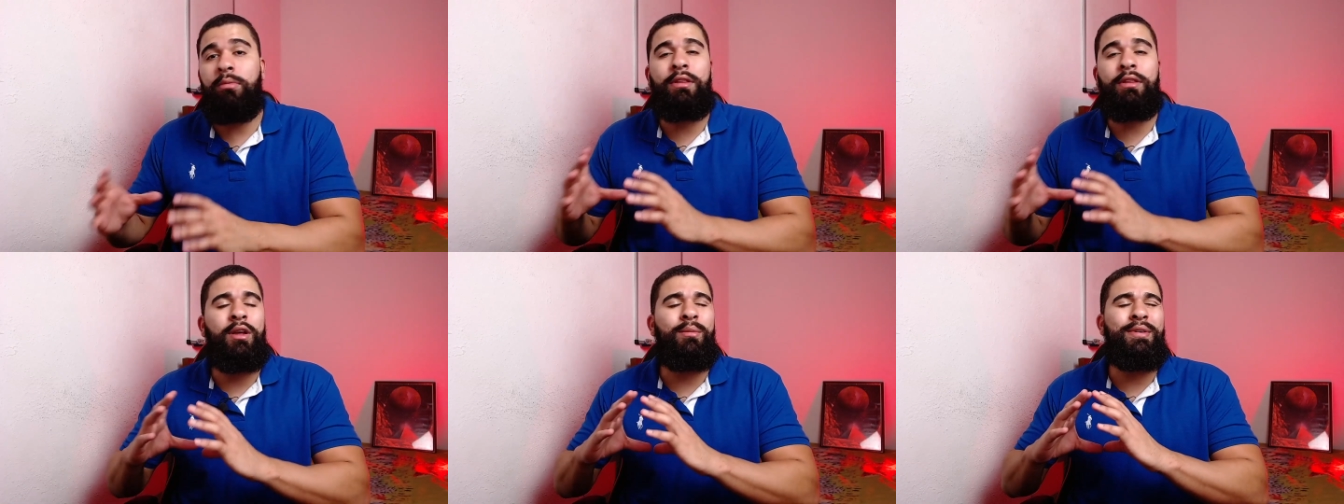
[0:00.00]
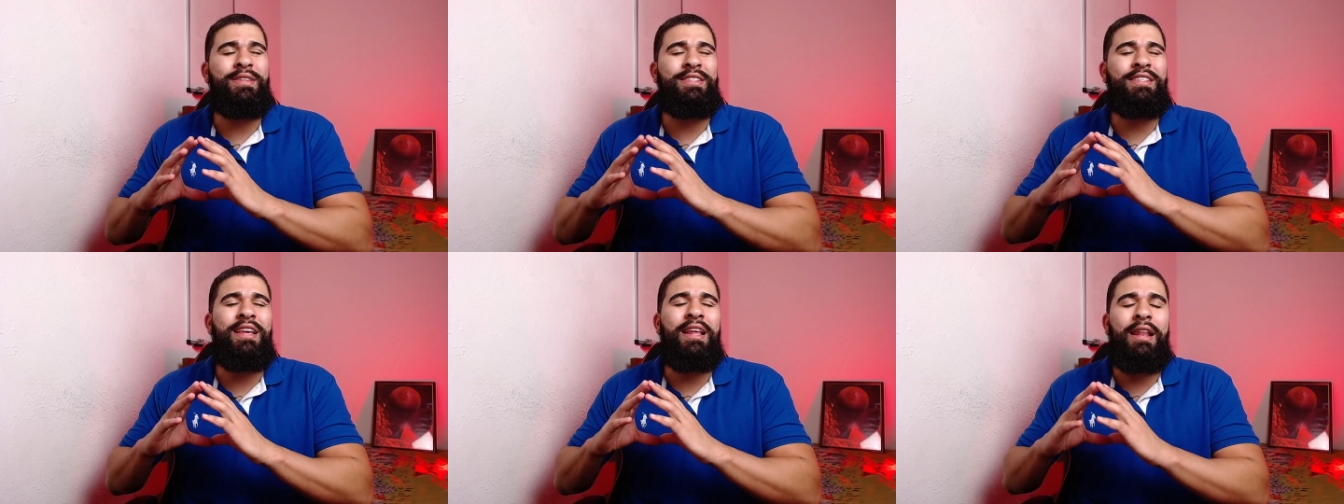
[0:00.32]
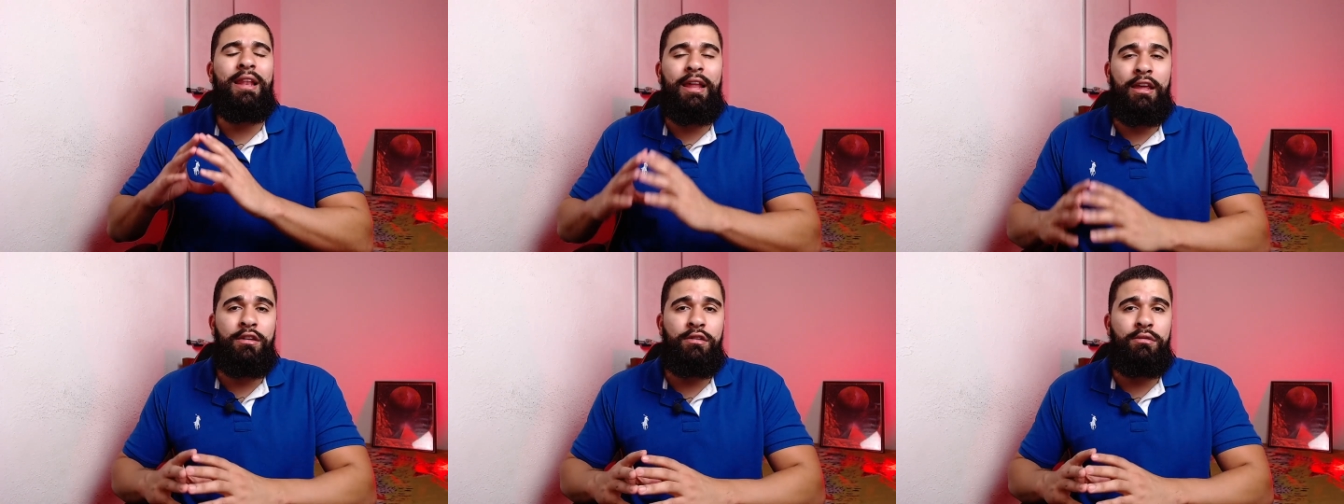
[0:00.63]
Então, é uma
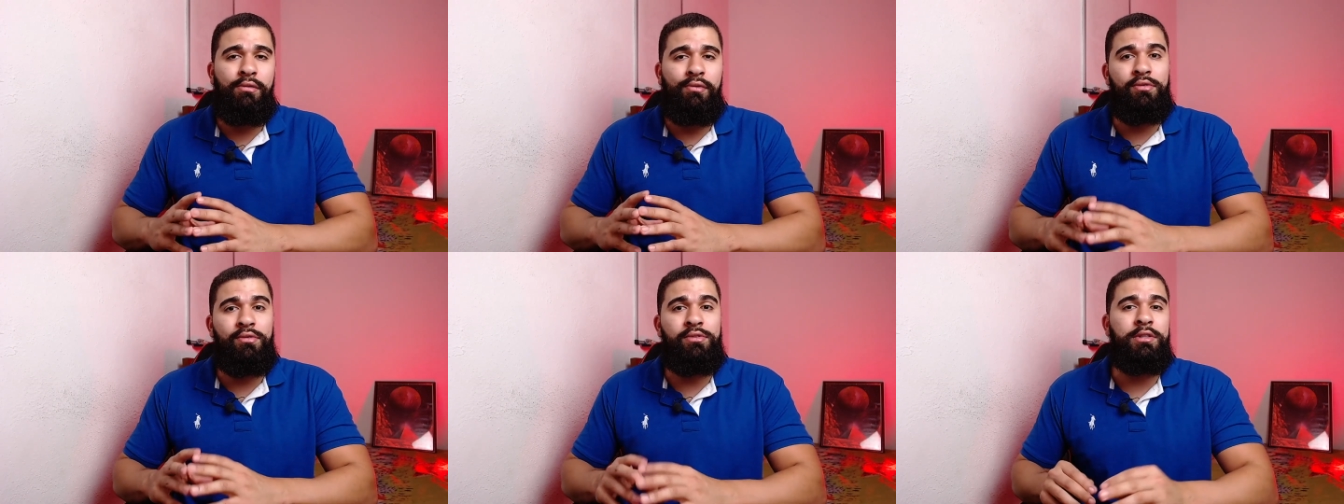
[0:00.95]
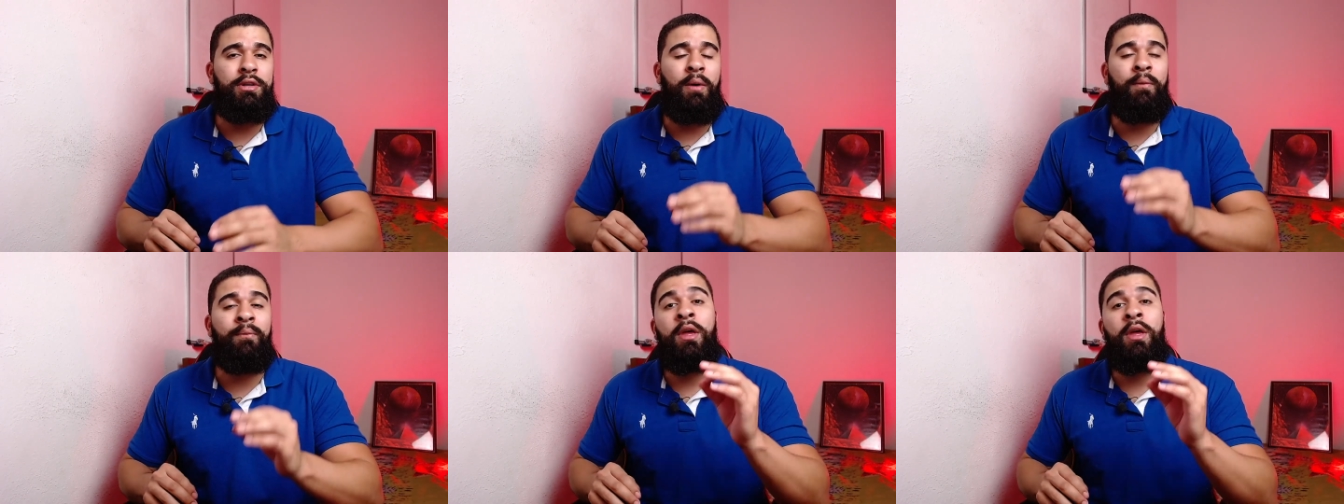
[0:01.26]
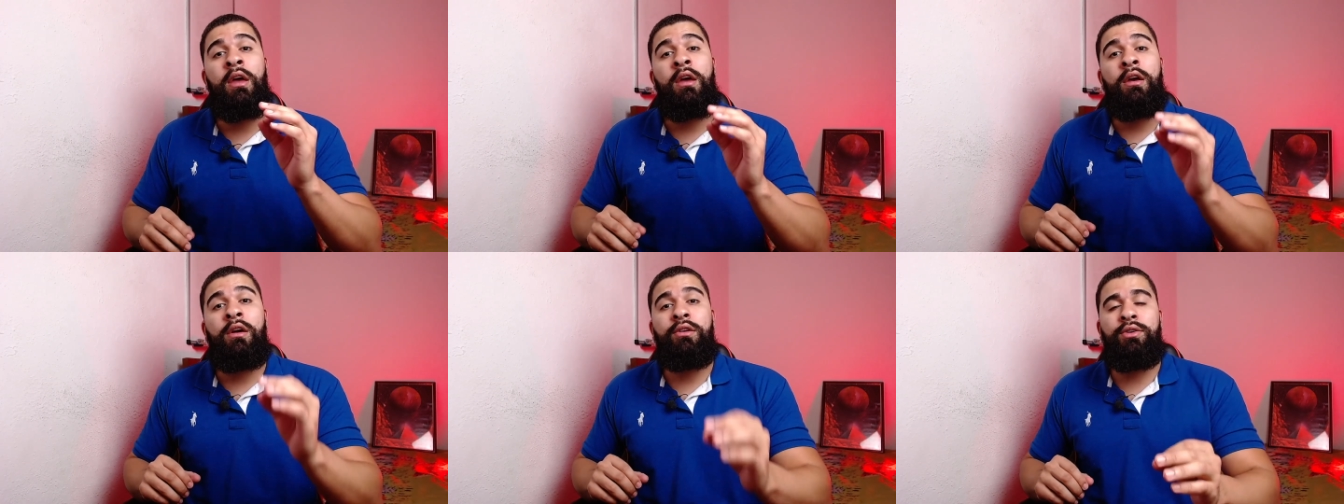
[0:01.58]
excelente função
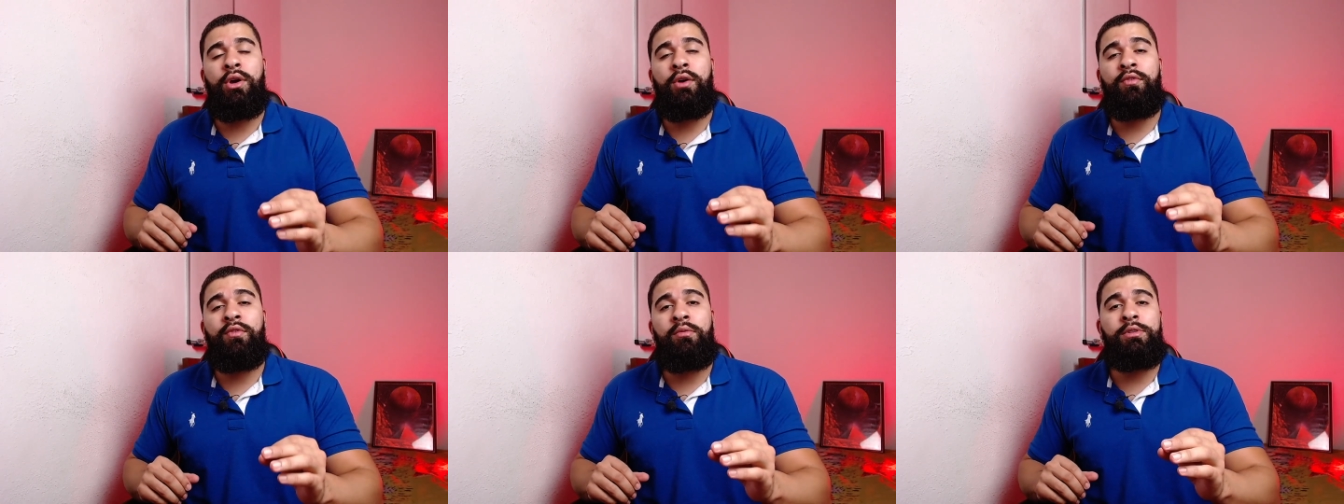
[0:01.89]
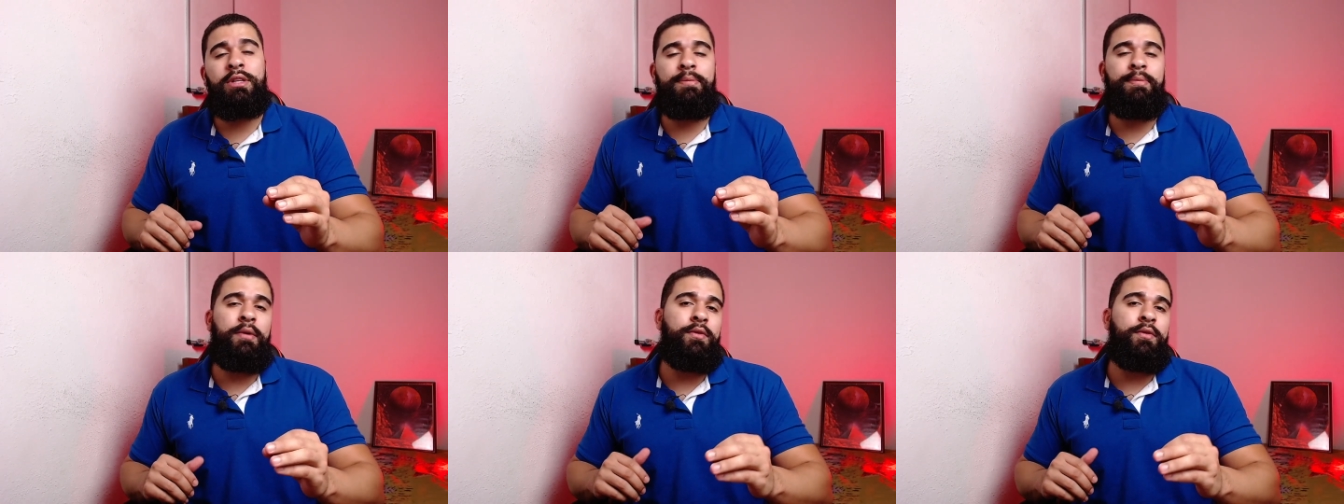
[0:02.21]
que eu vou mostrar para